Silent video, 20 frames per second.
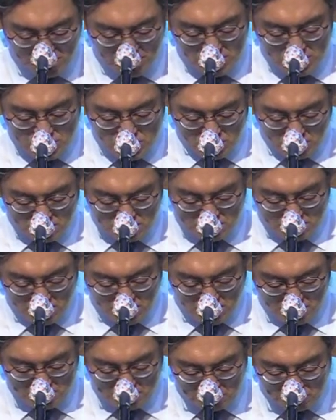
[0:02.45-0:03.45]

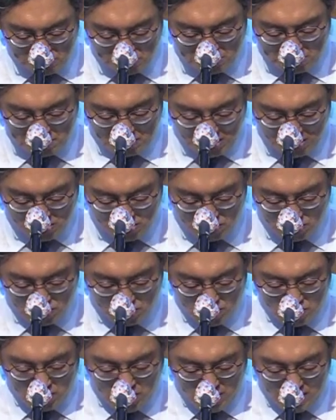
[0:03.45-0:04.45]
성막의 모든
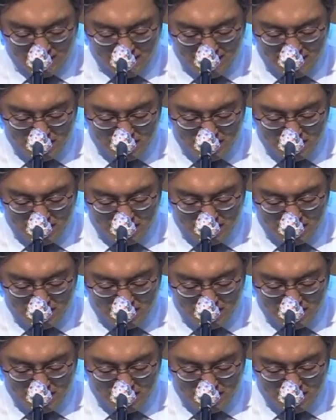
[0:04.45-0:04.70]
말뚝과